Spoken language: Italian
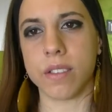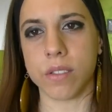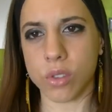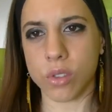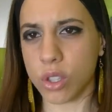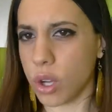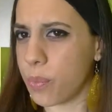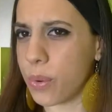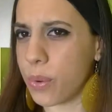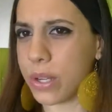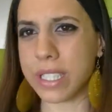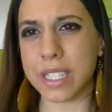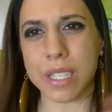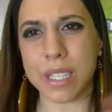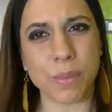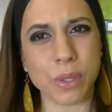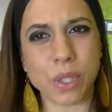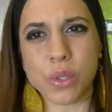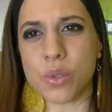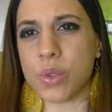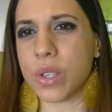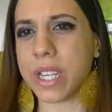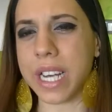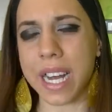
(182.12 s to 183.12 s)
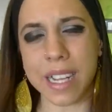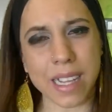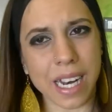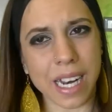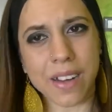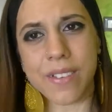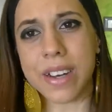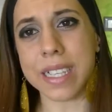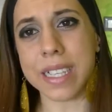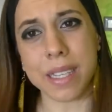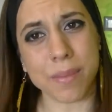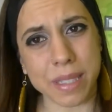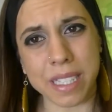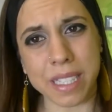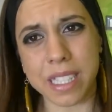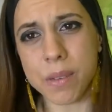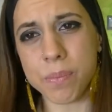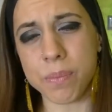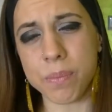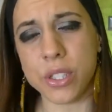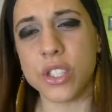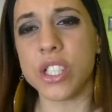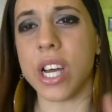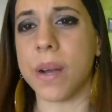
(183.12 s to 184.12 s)
dopo essermi struccata, lavata e messa il
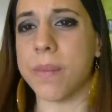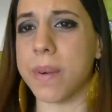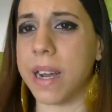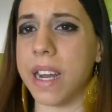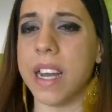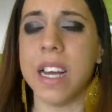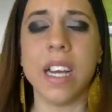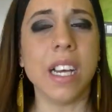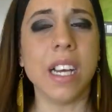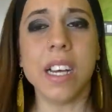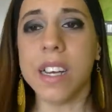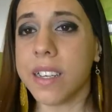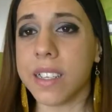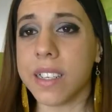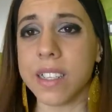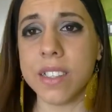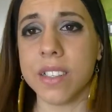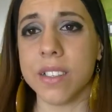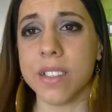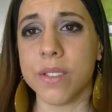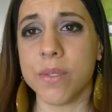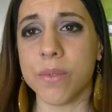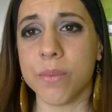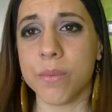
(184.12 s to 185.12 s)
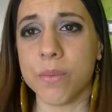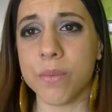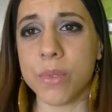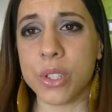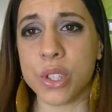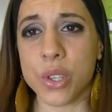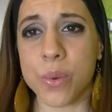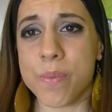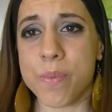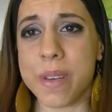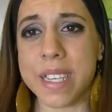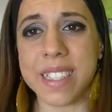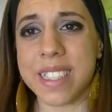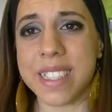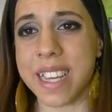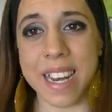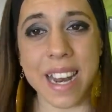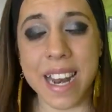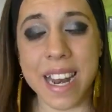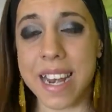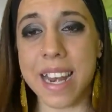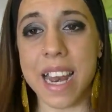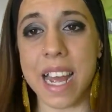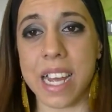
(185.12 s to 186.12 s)
pigiama, mi sono messa
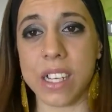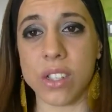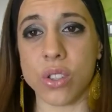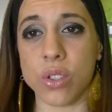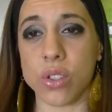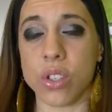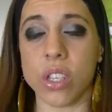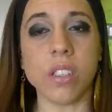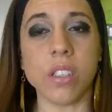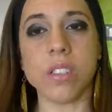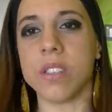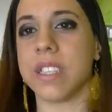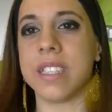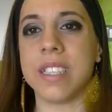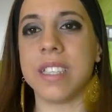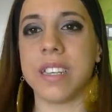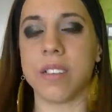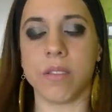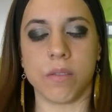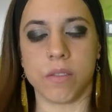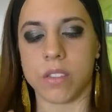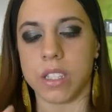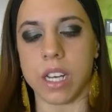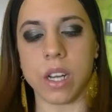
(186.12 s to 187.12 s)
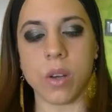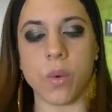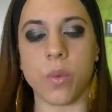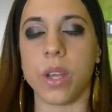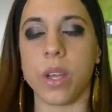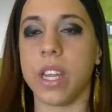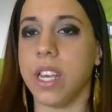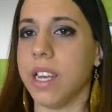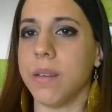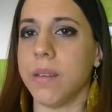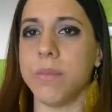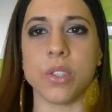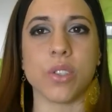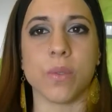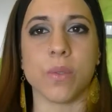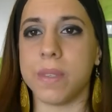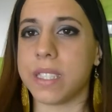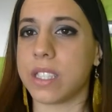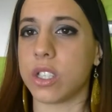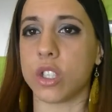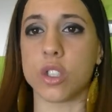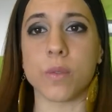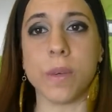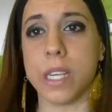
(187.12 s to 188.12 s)
nel letto, tranquilla, mi sono
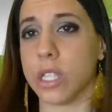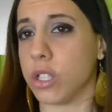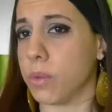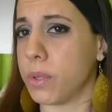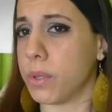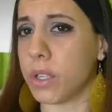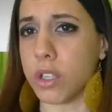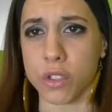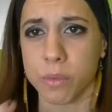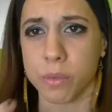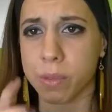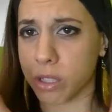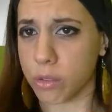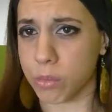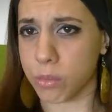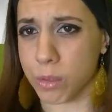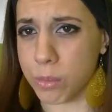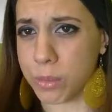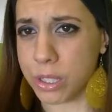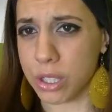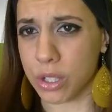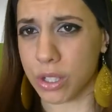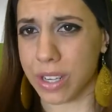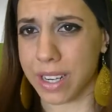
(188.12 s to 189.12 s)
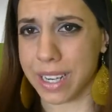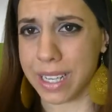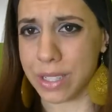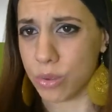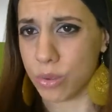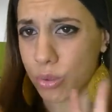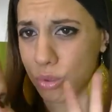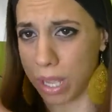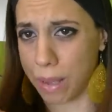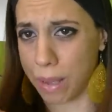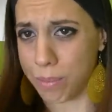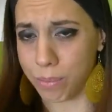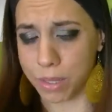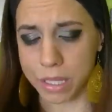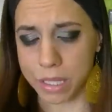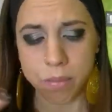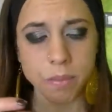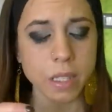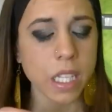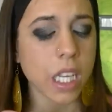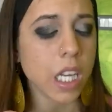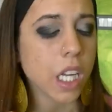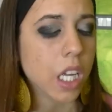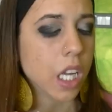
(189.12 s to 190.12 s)
messa lo smalto, perché lo smalto me lo metto nel letto sempre,
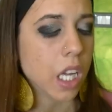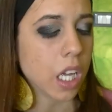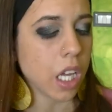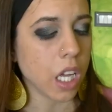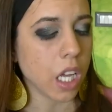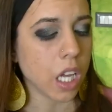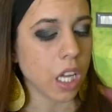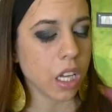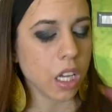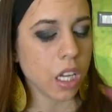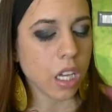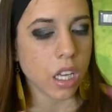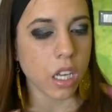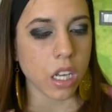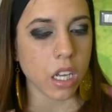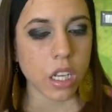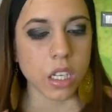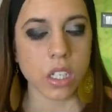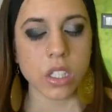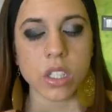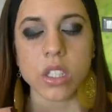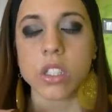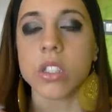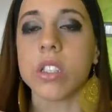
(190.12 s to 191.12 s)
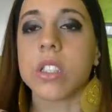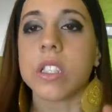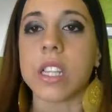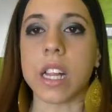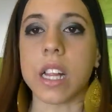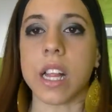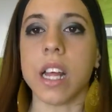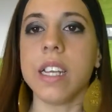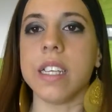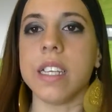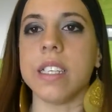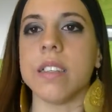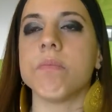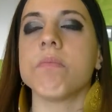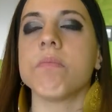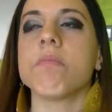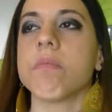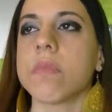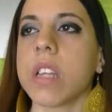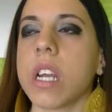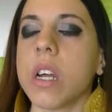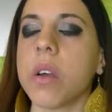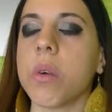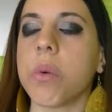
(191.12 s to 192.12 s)
sono stata lì,
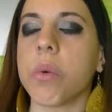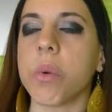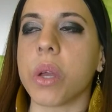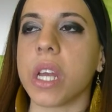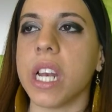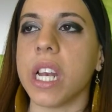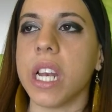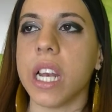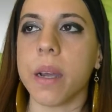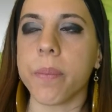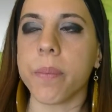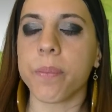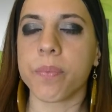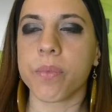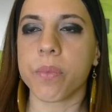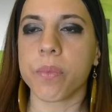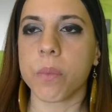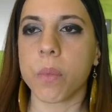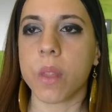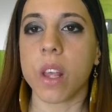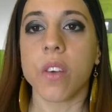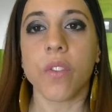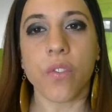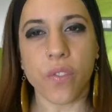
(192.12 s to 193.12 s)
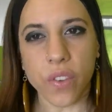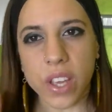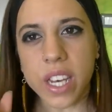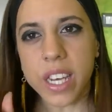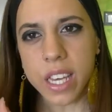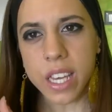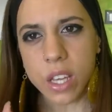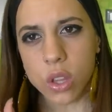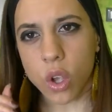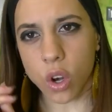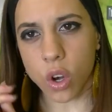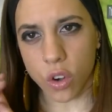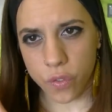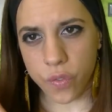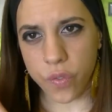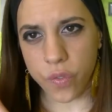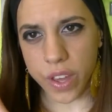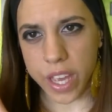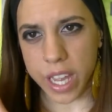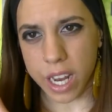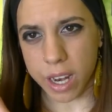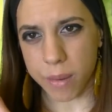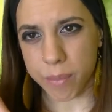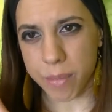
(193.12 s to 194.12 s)
tranquilla, Finito il
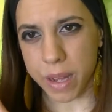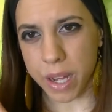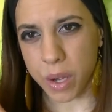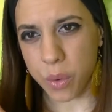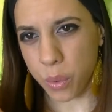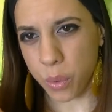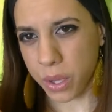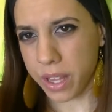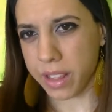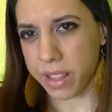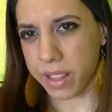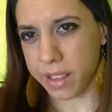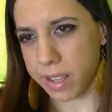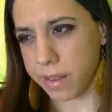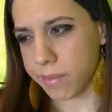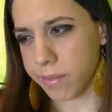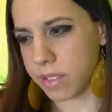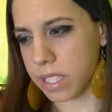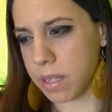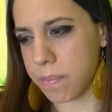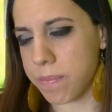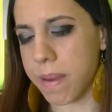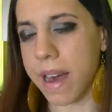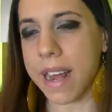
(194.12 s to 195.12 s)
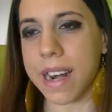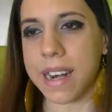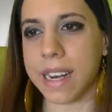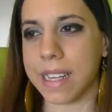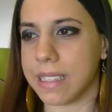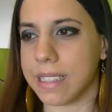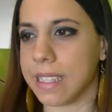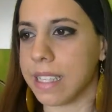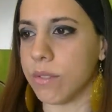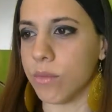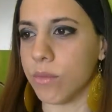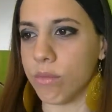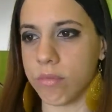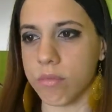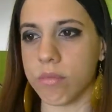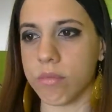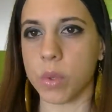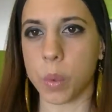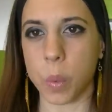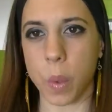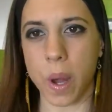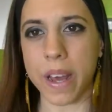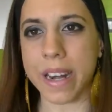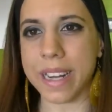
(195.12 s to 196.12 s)
film, quindi si parla di un
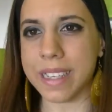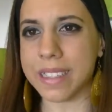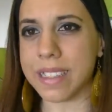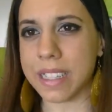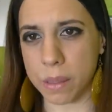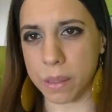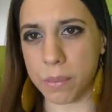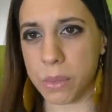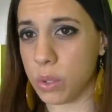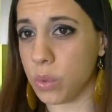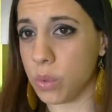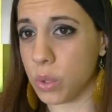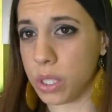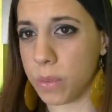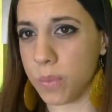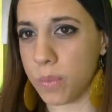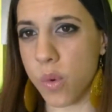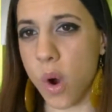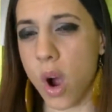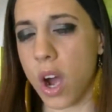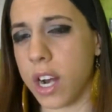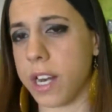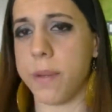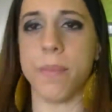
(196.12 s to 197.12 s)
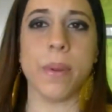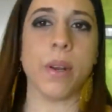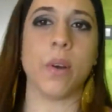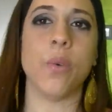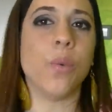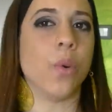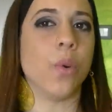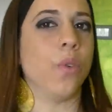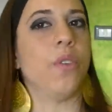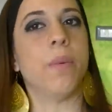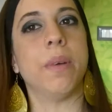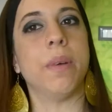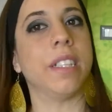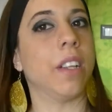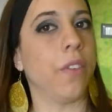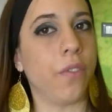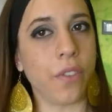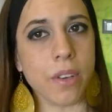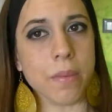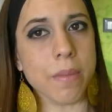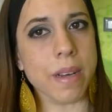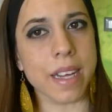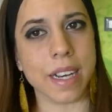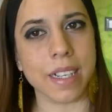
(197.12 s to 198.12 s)
40 minuti buoni, perché comunque ovviamente il
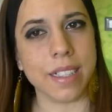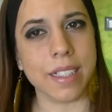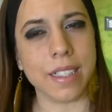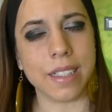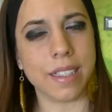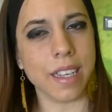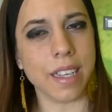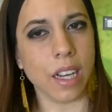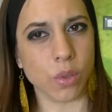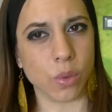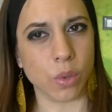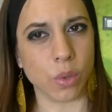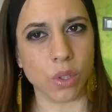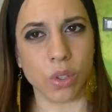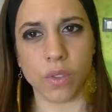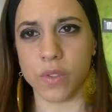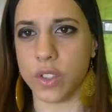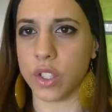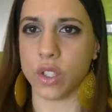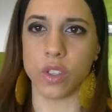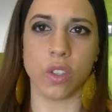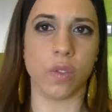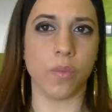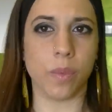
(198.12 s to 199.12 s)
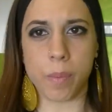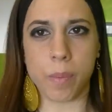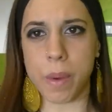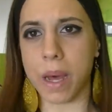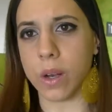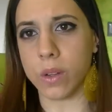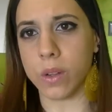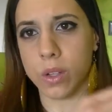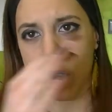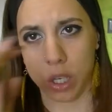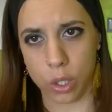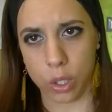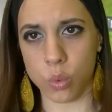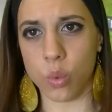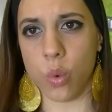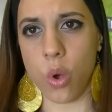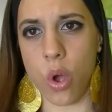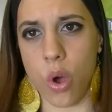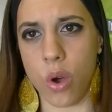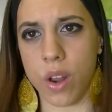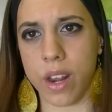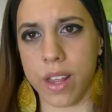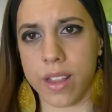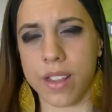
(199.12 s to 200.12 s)
film era iniziato quando l'ho visto, non vi parlo delle due
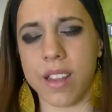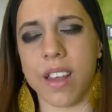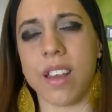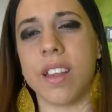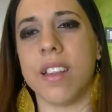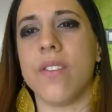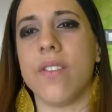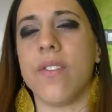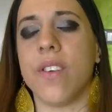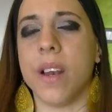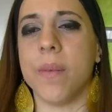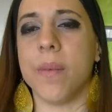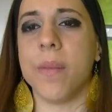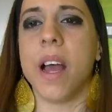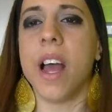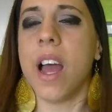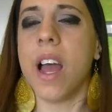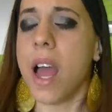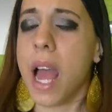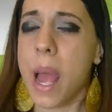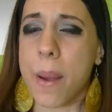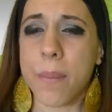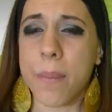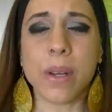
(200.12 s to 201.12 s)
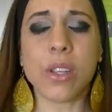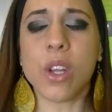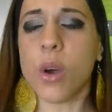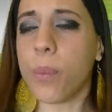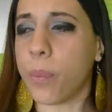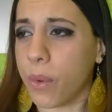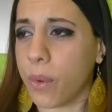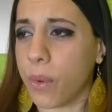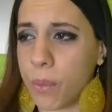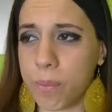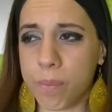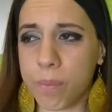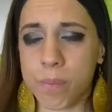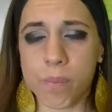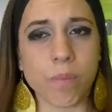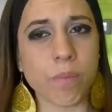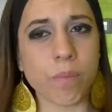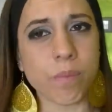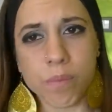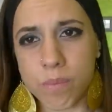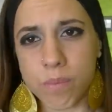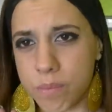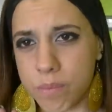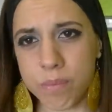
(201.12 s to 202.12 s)
ore intere di film, ma dopo
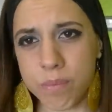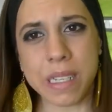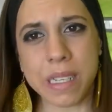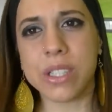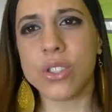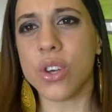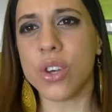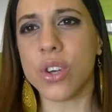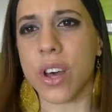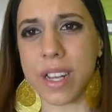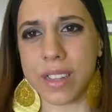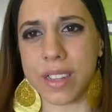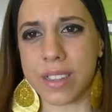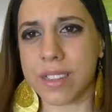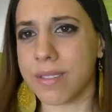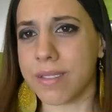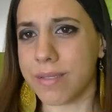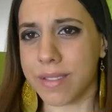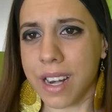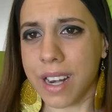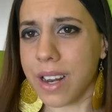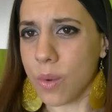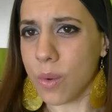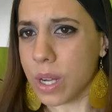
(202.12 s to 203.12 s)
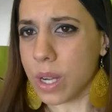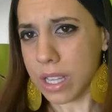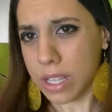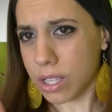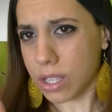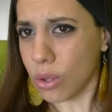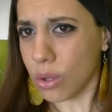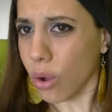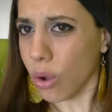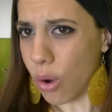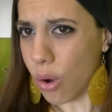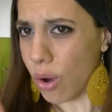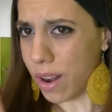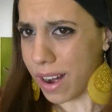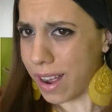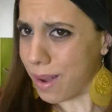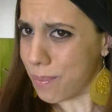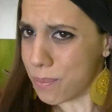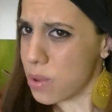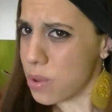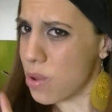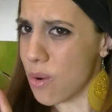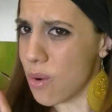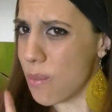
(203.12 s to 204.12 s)
mezz'ora, tre quarti d'ora
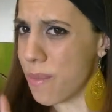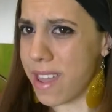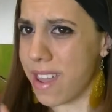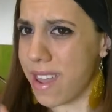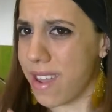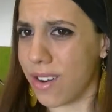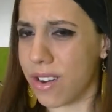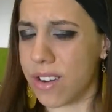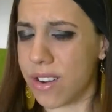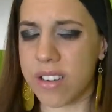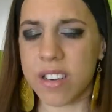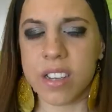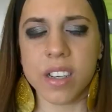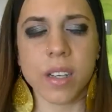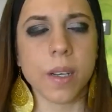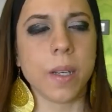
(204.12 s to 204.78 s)
più o meno,